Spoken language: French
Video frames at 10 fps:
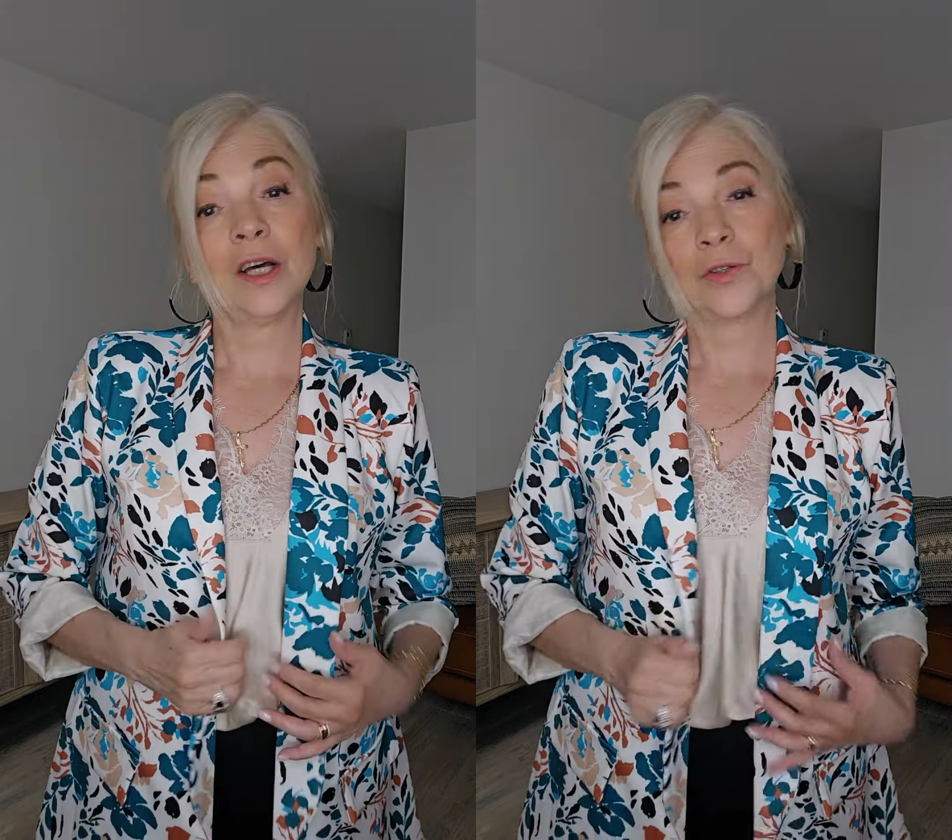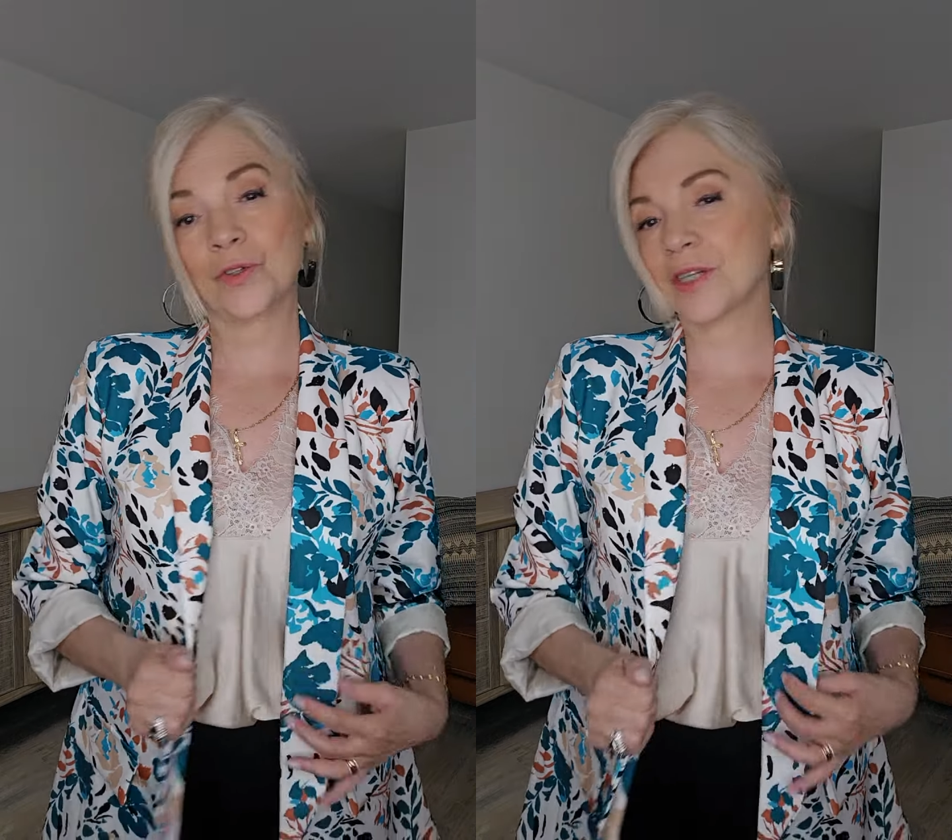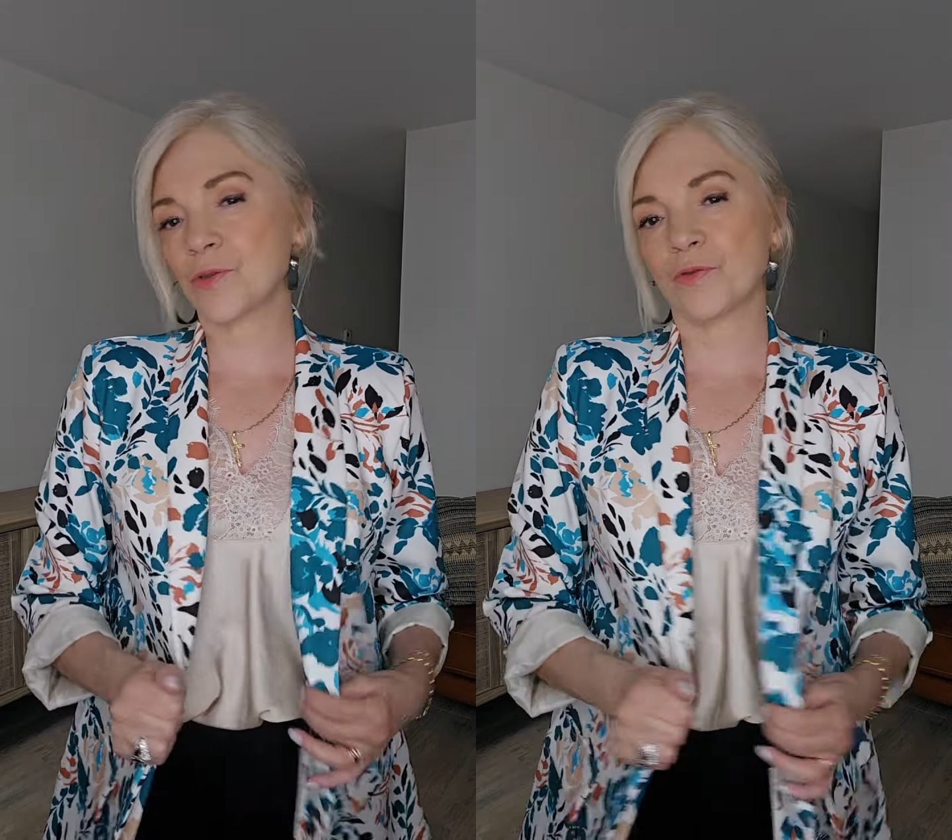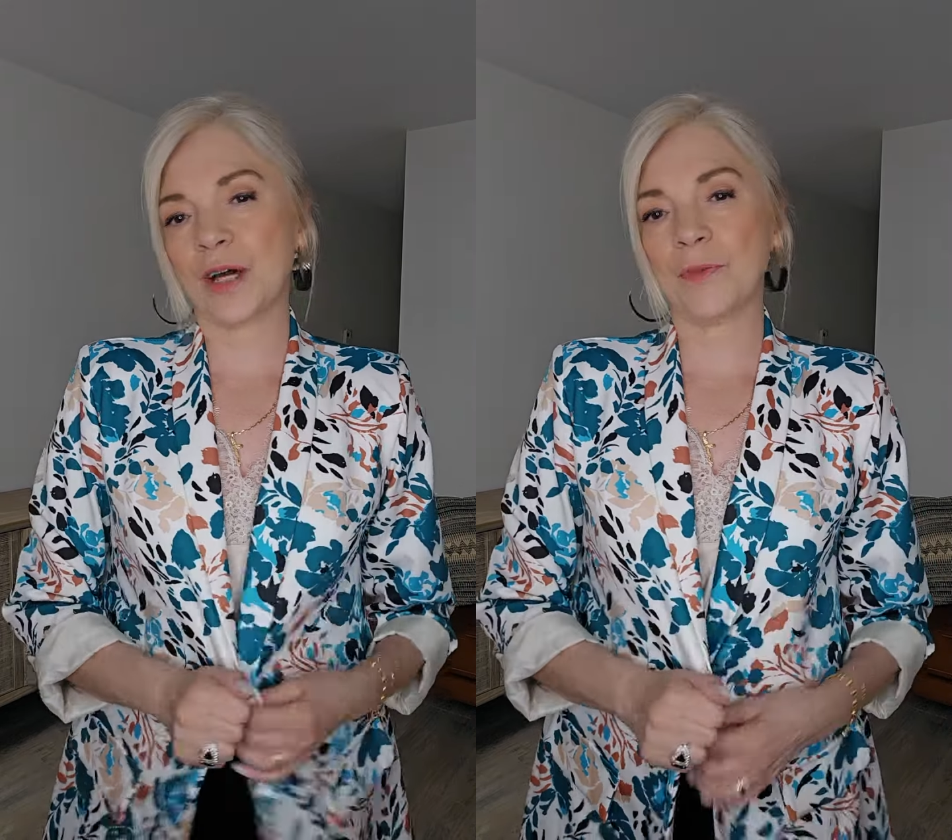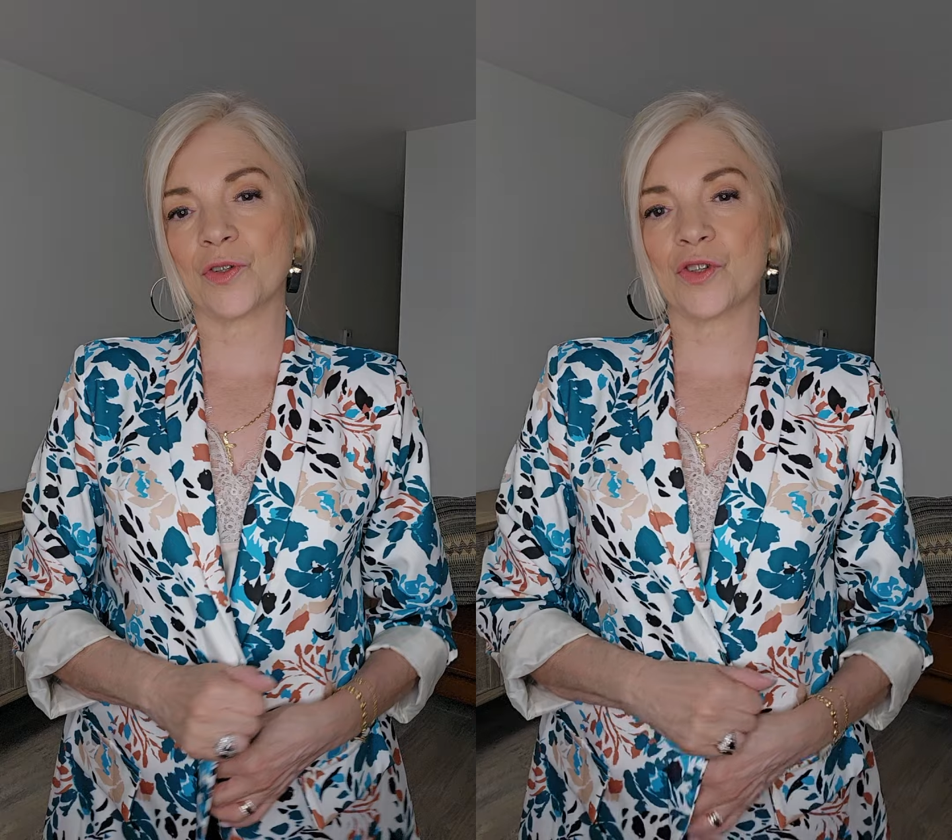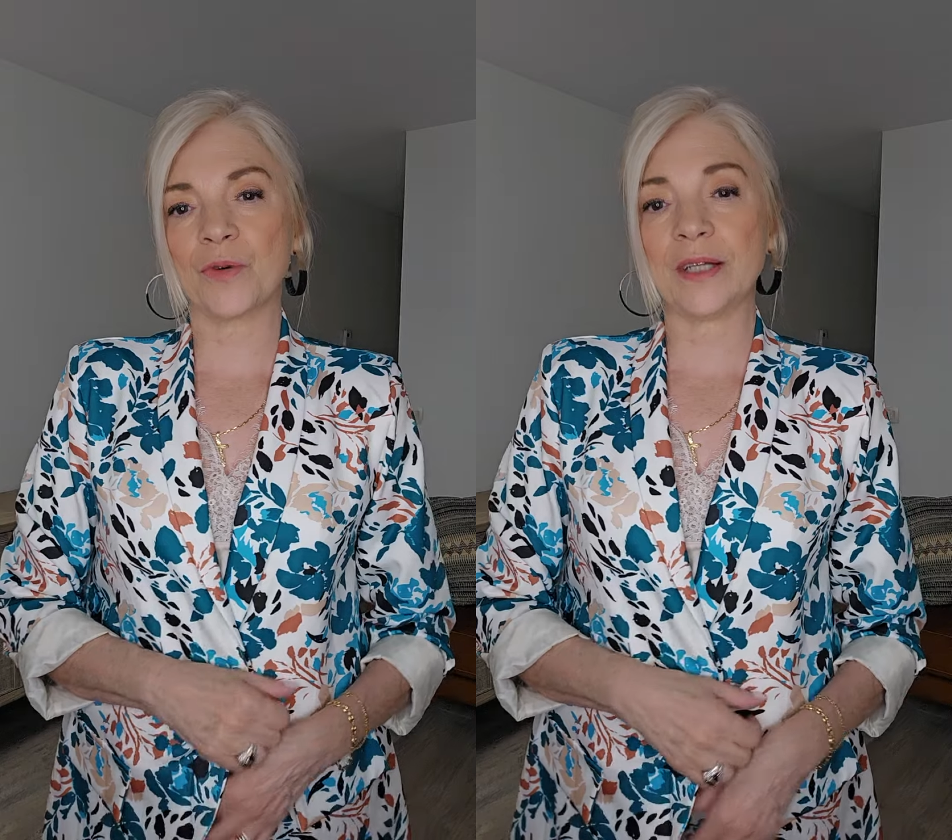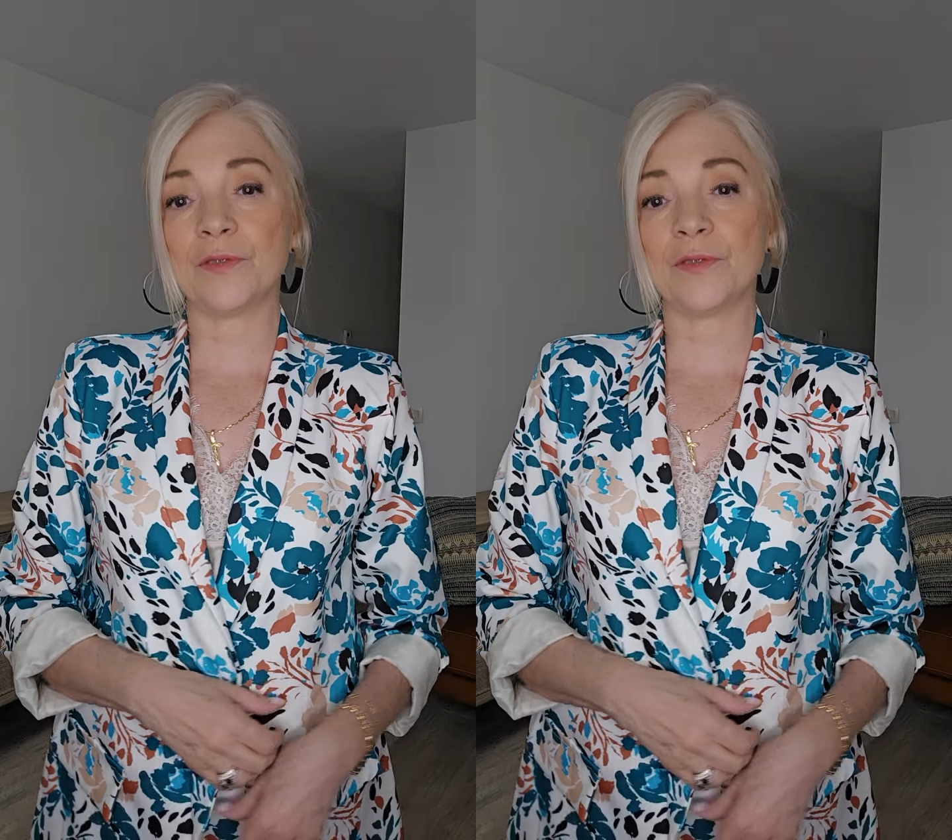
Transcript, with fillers: Donc, ils sont vraiment chouettes.